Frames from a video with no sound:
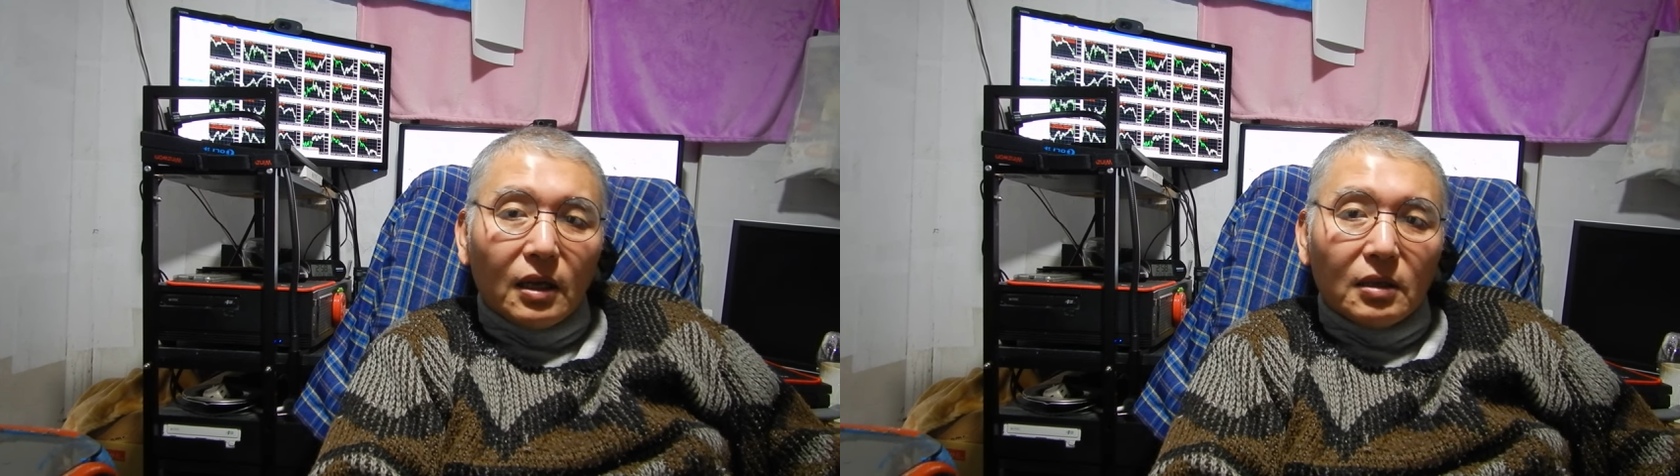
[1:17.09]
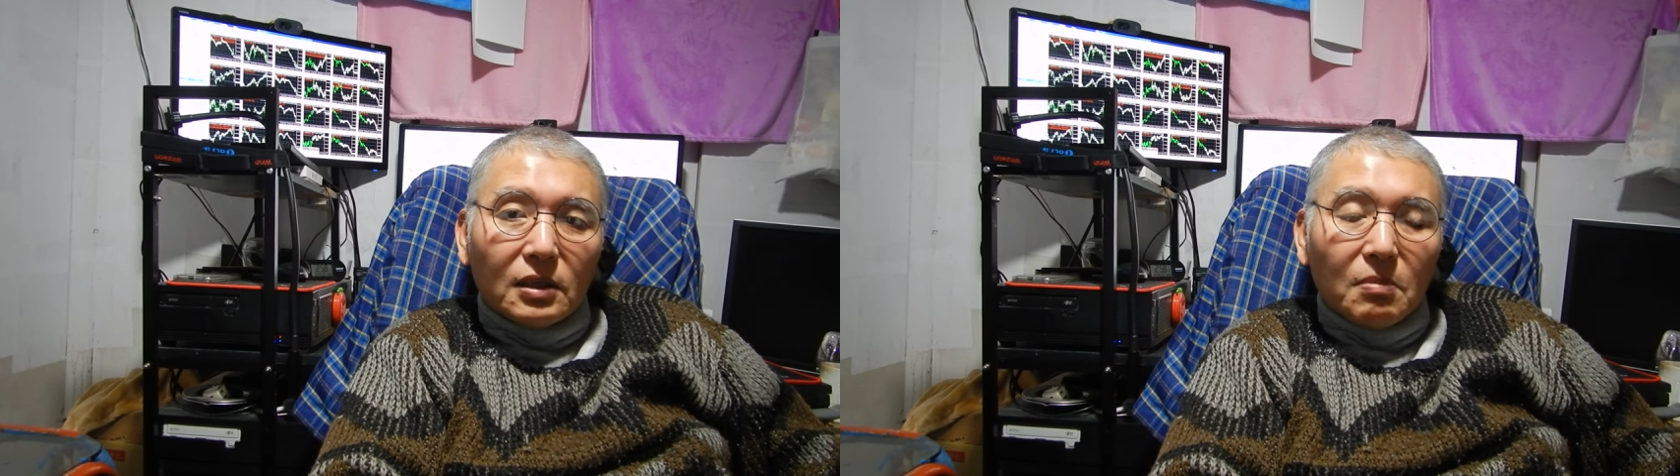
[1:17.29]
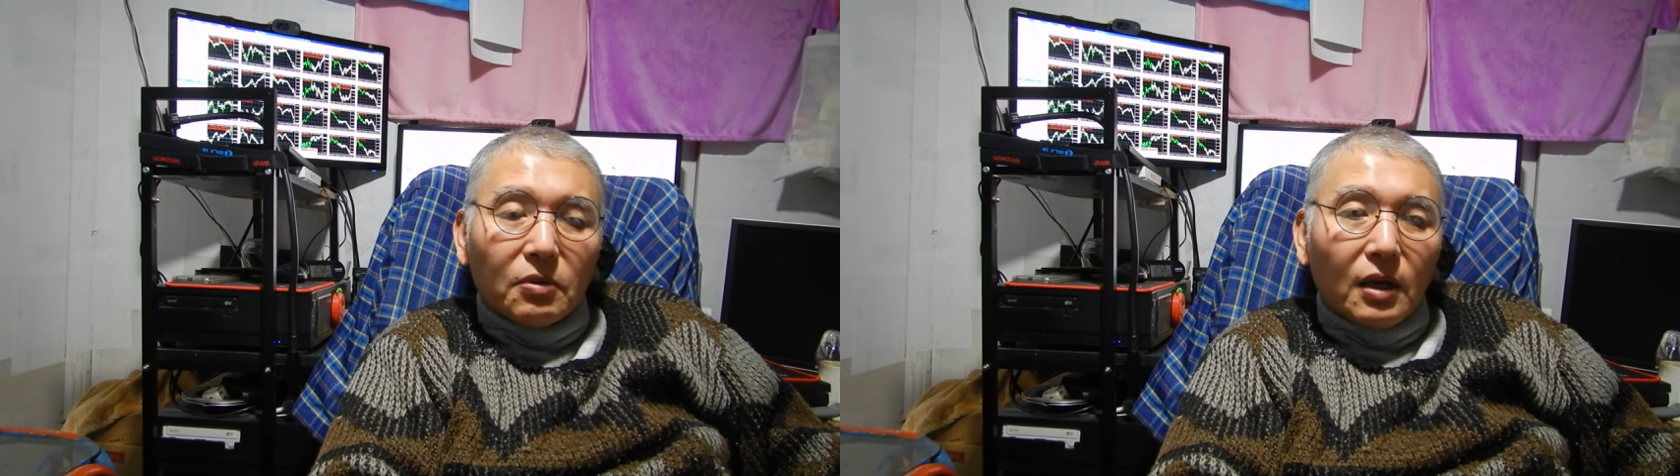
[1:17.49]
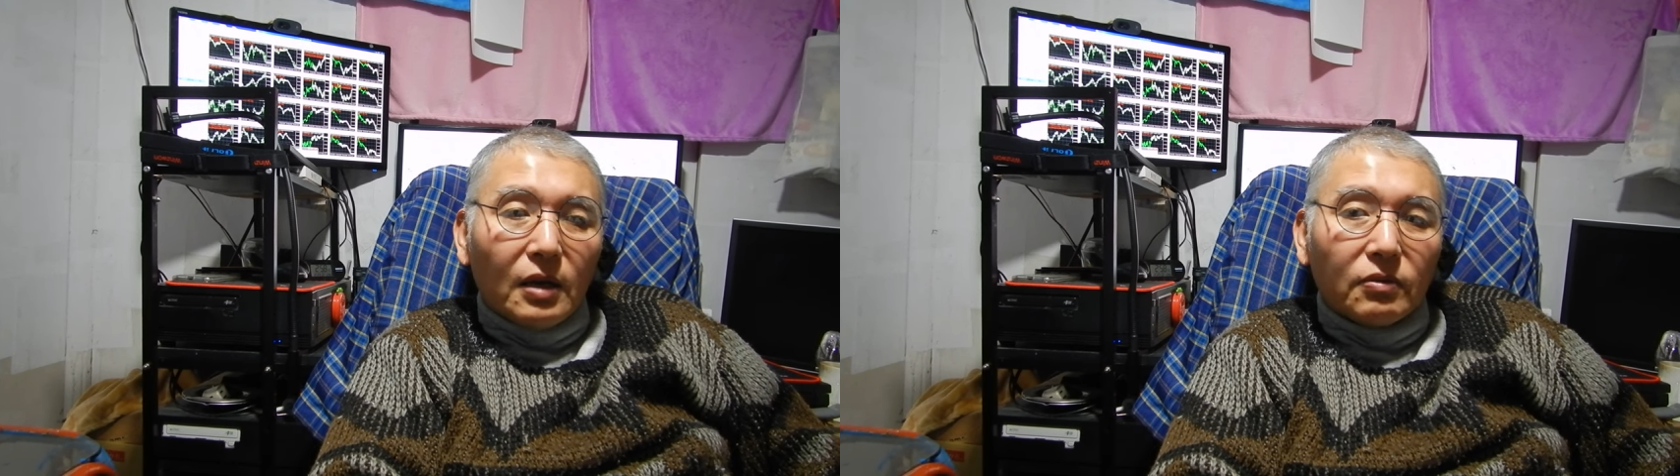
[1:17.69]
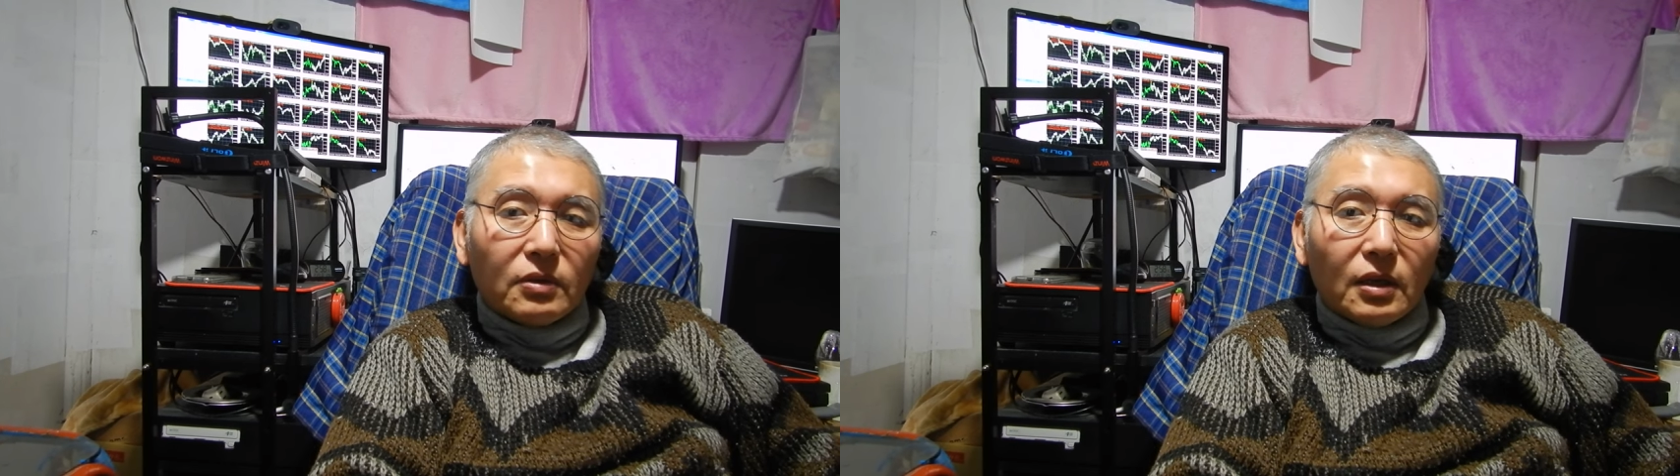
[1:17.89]
ければ全部
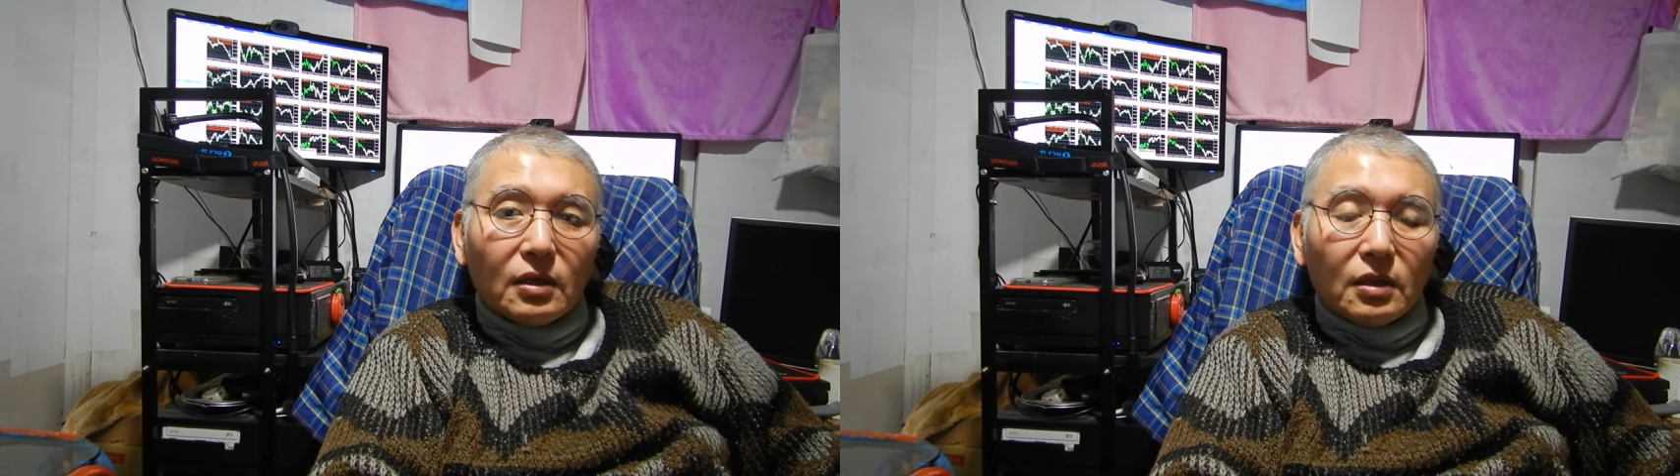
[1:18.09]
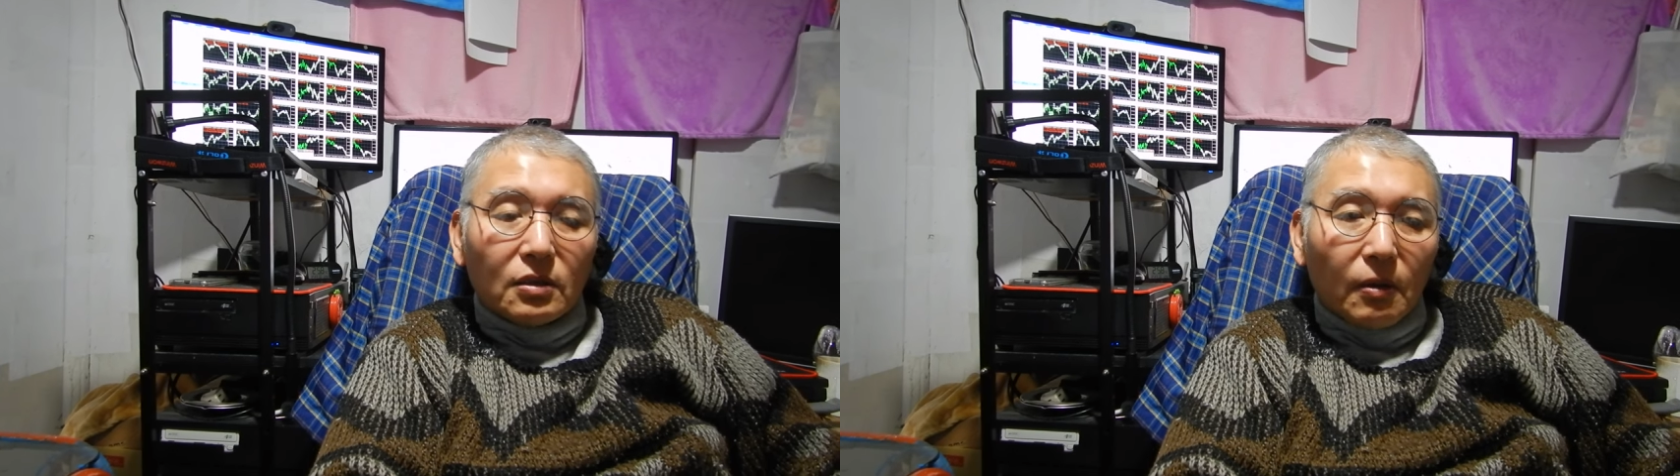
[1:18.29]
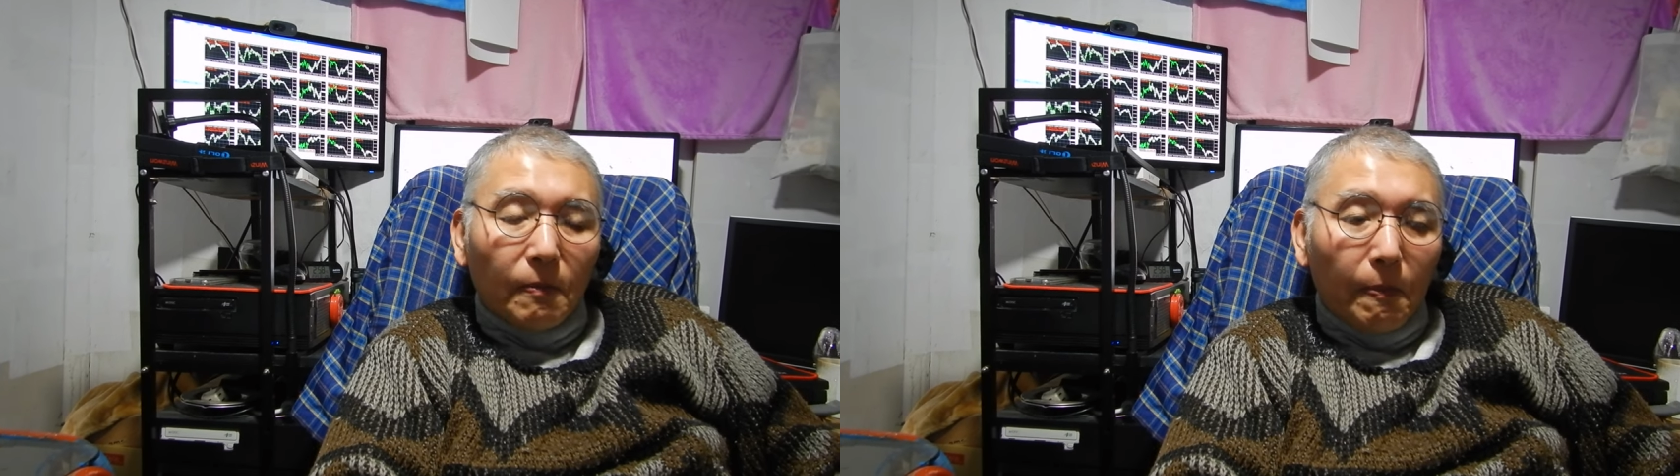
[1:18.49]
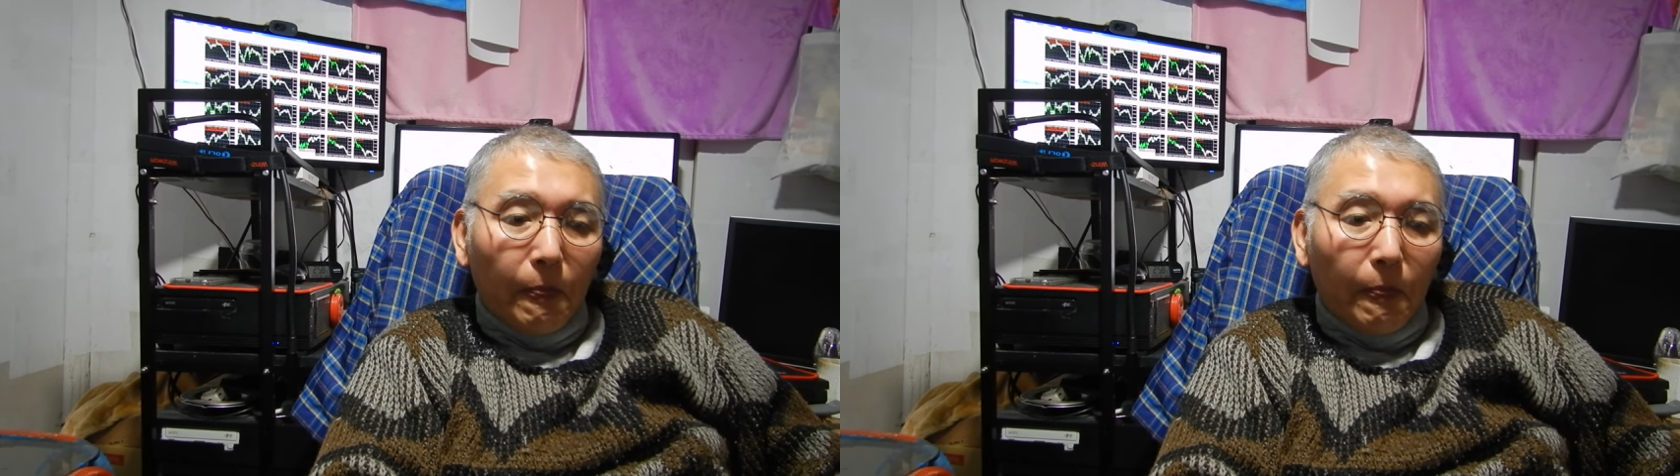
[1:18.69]
回復できるんですよ